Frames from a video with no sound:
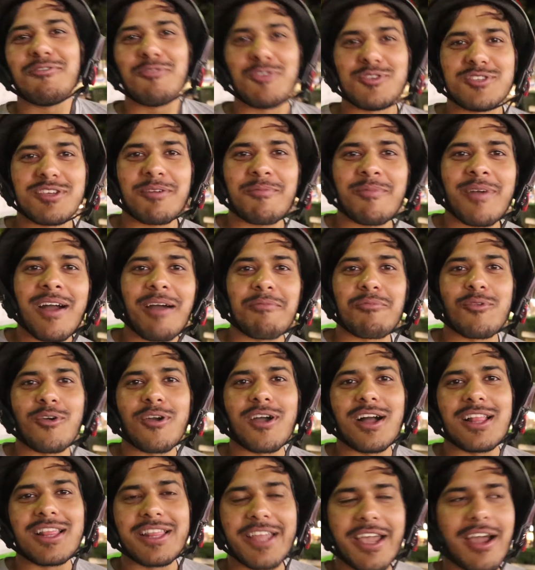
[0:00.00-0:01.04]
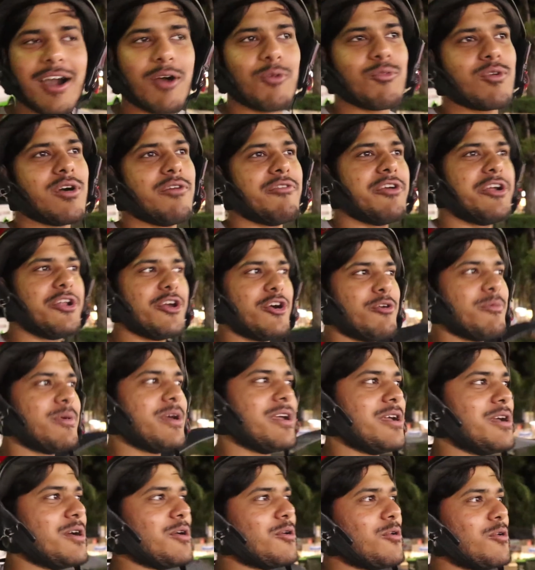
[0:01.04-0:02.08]
तो वो सब मैं आपको कल दिखाऊंगा वीडियो
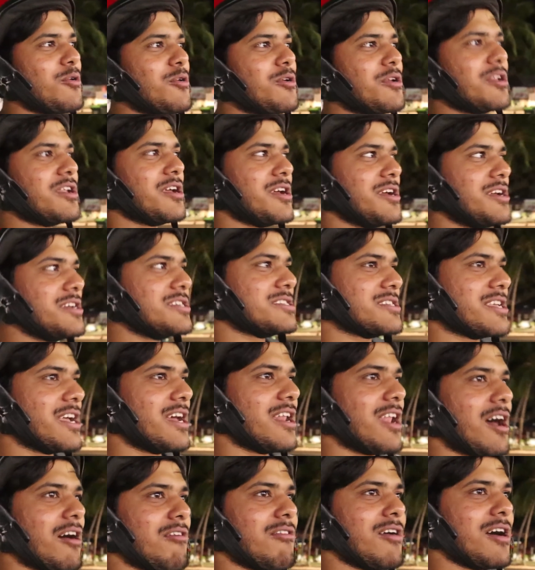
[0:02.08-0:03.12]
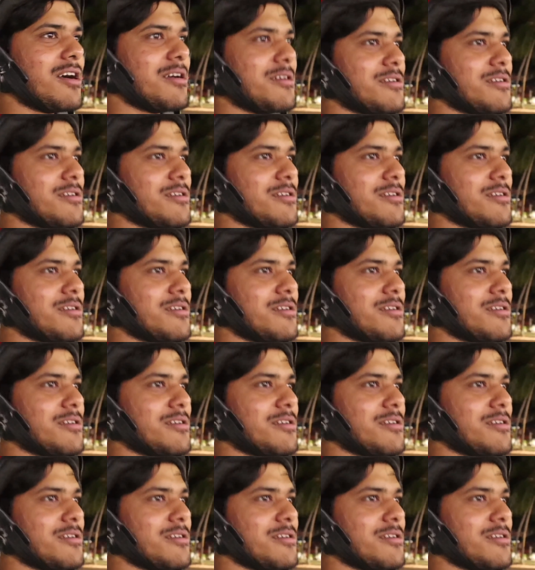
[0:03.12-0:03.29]
में और इसके अलावा